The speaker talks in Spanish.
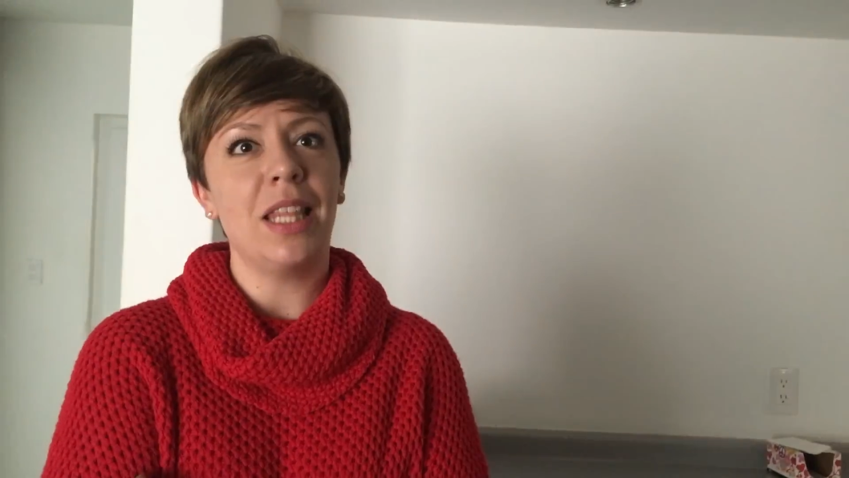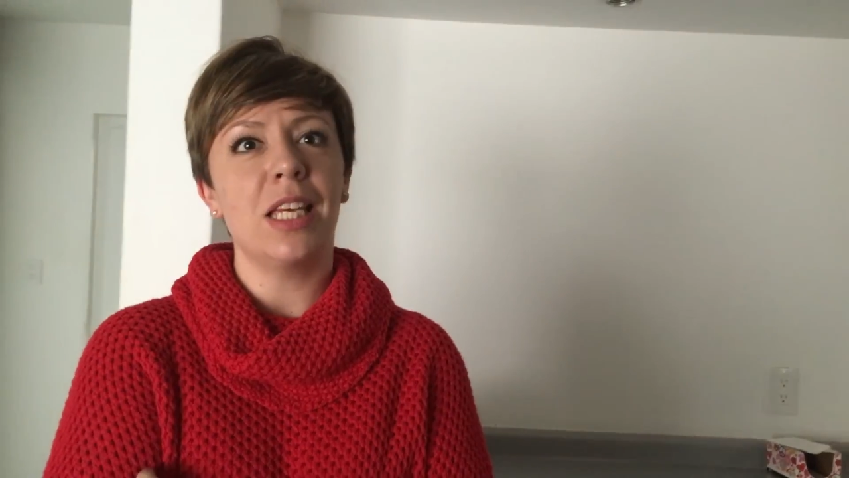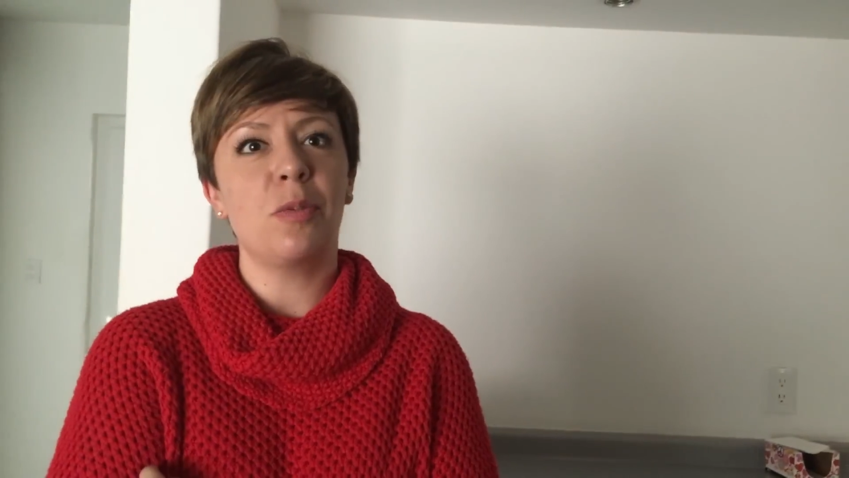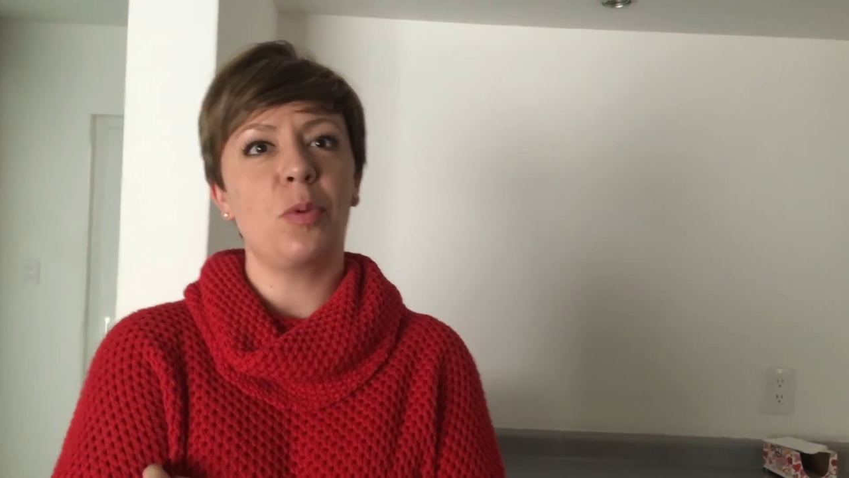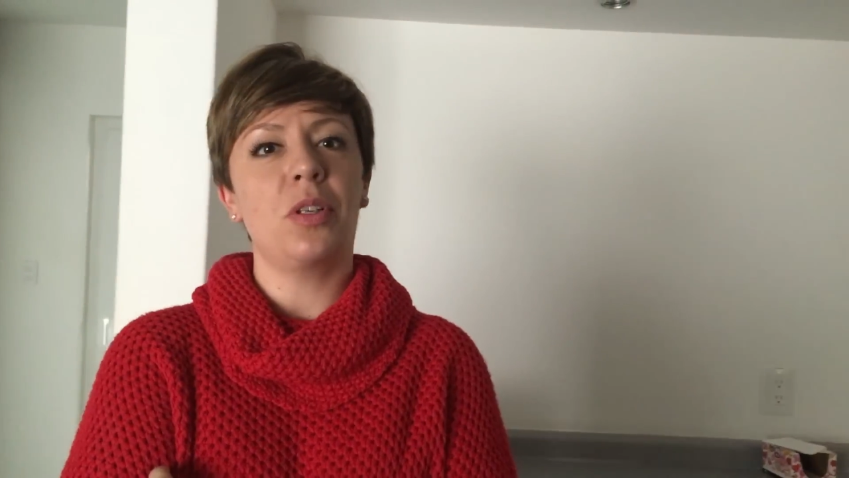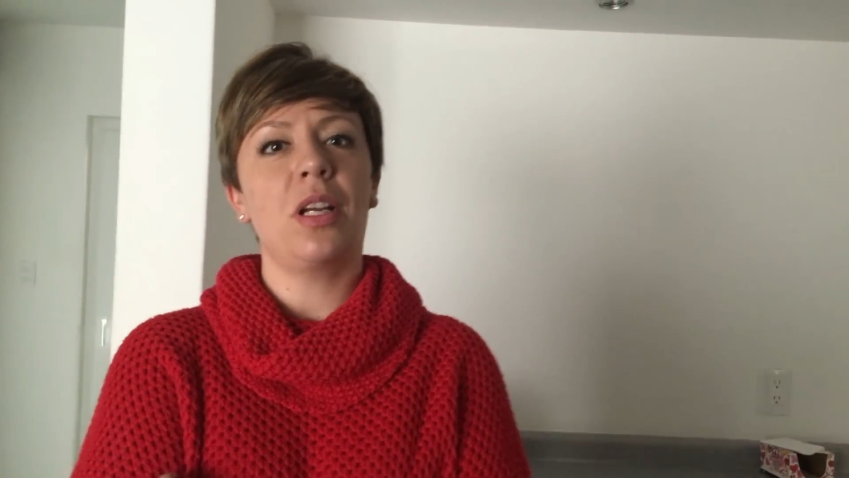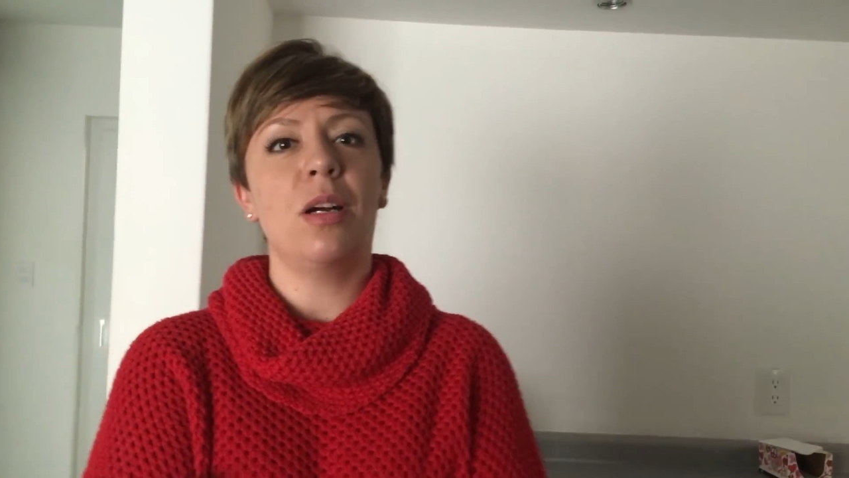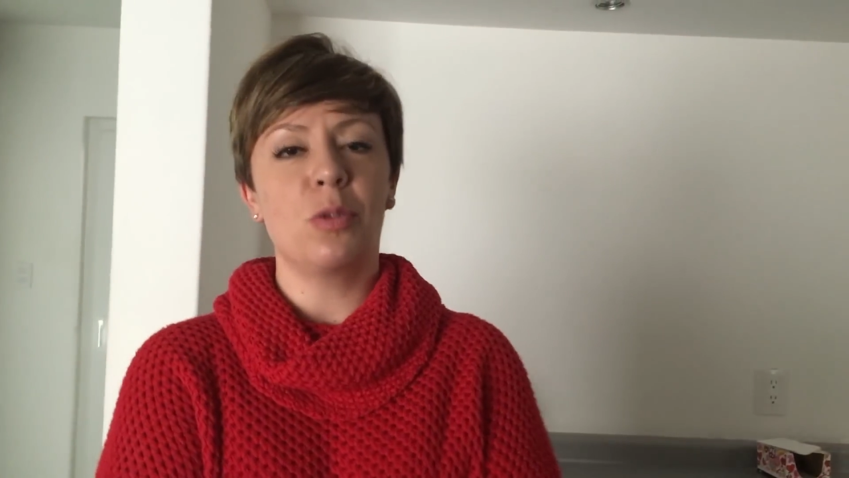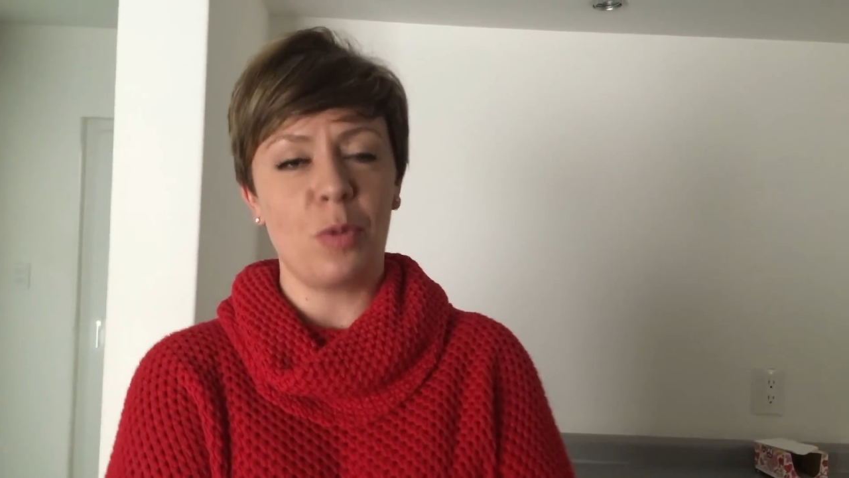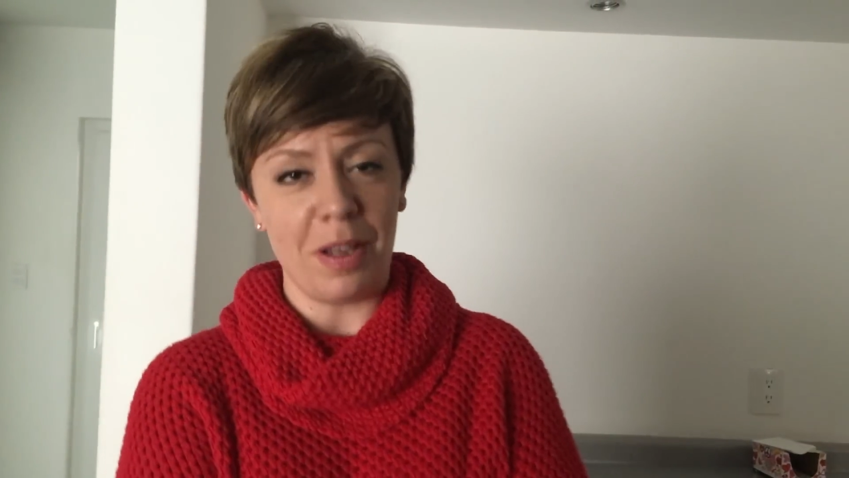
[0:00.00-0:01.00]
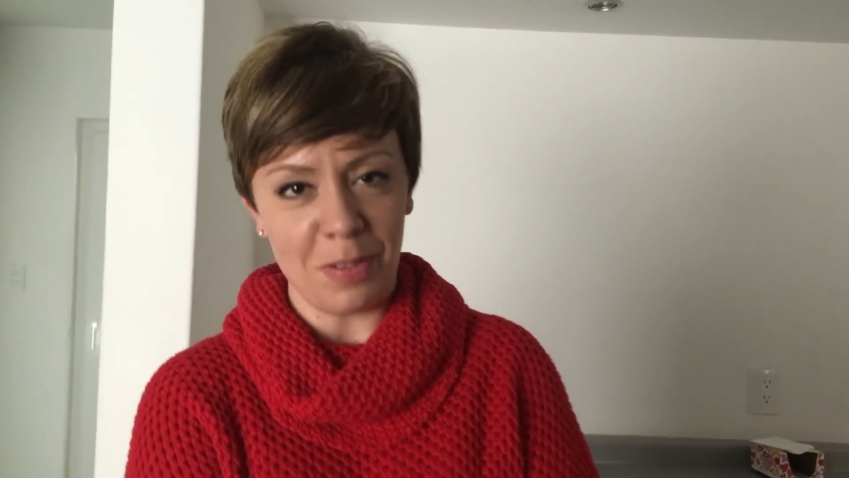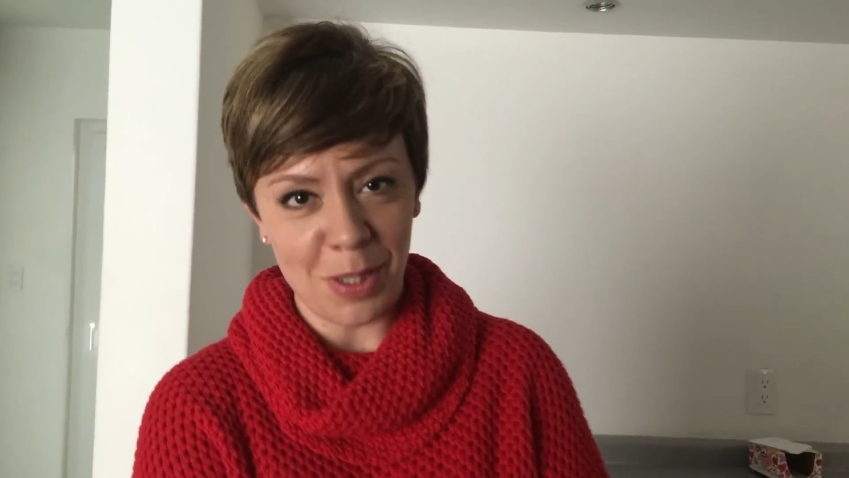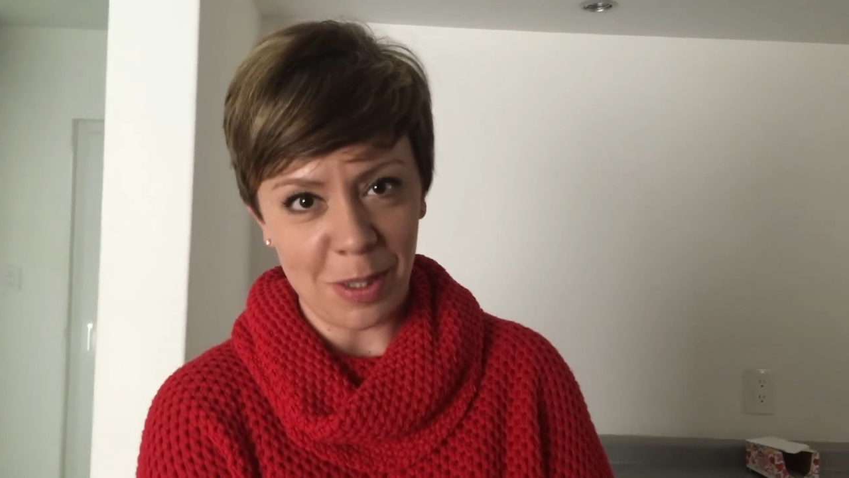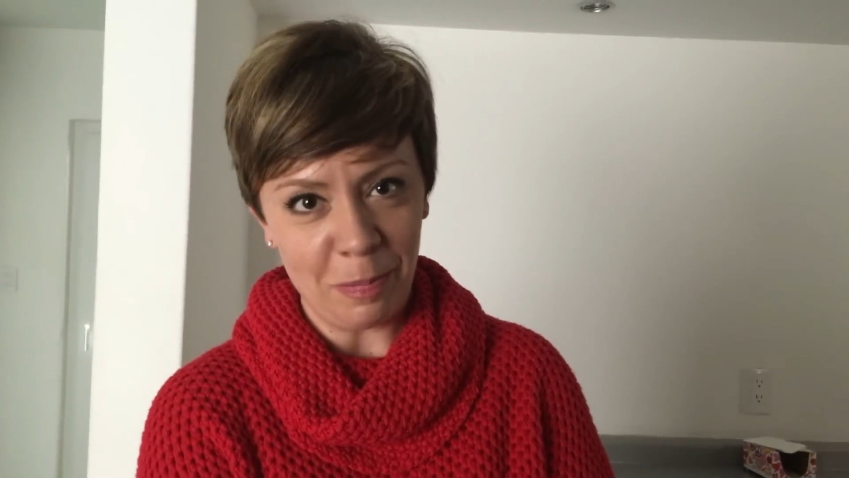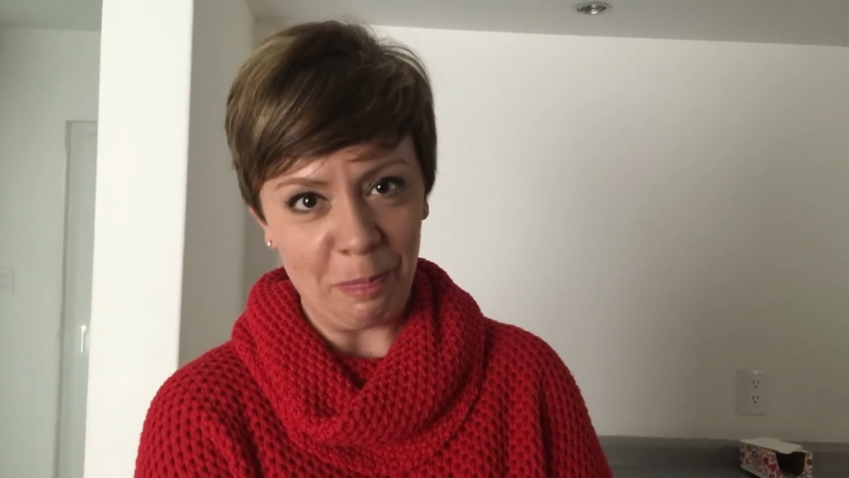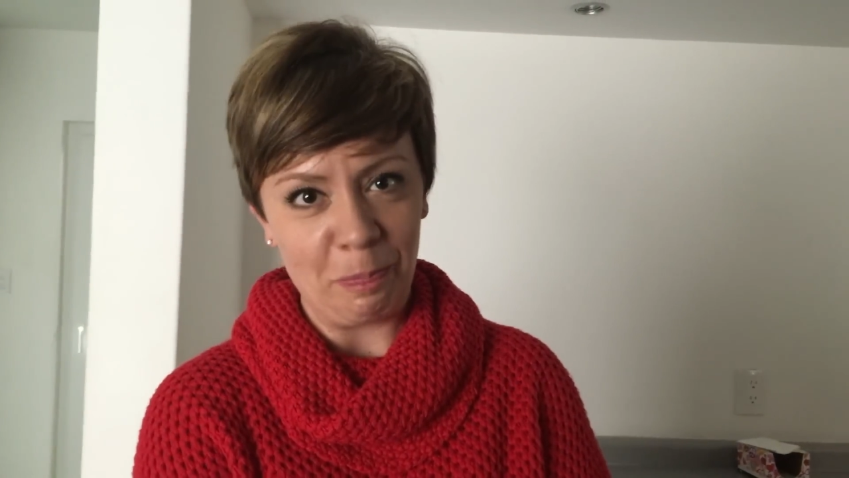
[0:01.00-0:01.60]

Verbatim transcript: Desperate Housewives.